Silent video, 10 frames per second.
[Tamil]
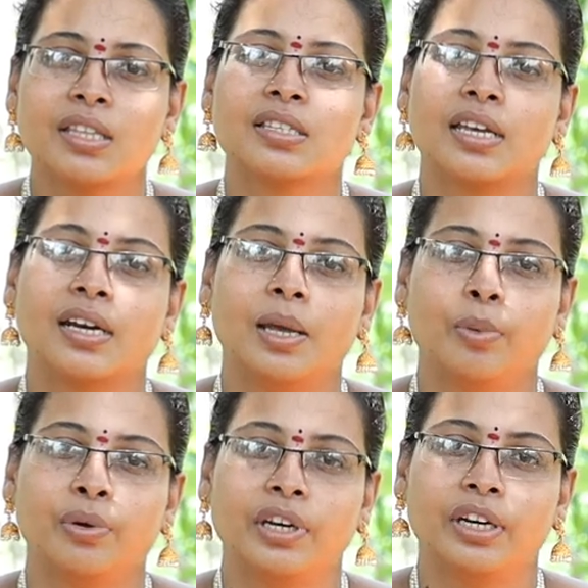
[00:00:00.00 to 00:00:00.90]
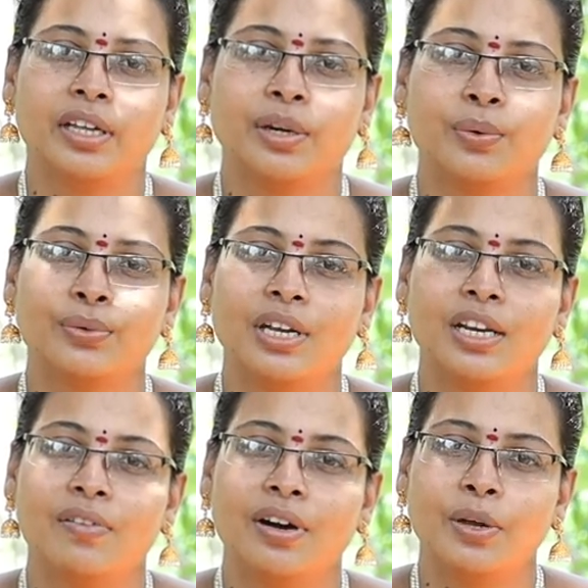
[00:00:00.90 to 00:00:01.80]
திசையிலே போய்கிட்டே இருக்கும்
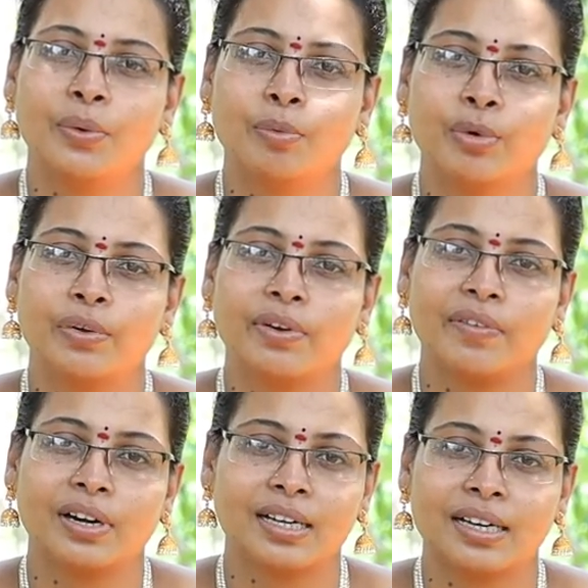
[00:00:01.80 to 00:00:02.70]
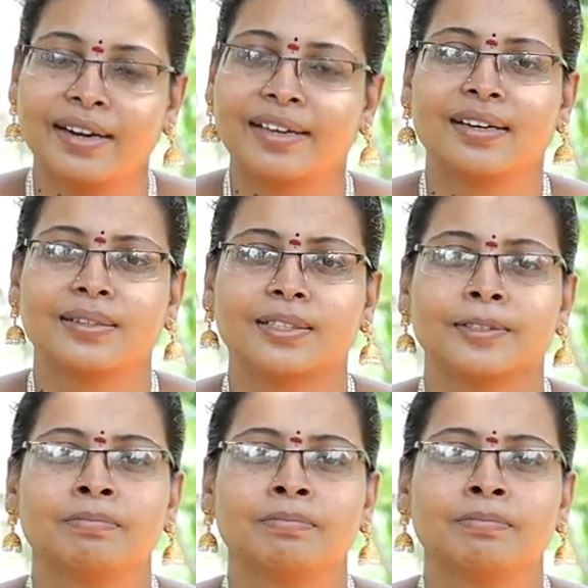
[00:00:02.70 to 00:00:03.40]
தெளிவான ஒரு முடிவு அவங்களுக்கு கிடைக்காது